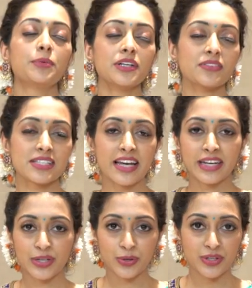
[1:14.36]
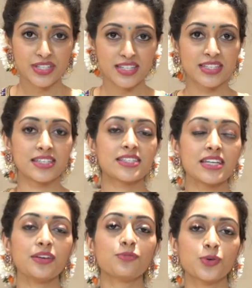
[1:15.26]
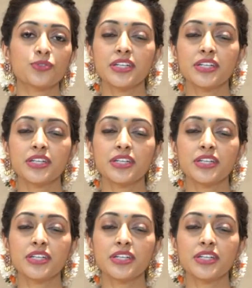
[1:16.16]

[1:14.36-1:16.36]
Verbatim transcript: ఈ బ్యూటిఫుల్ శారీ కోడ్ వచ్చేసి సిఓ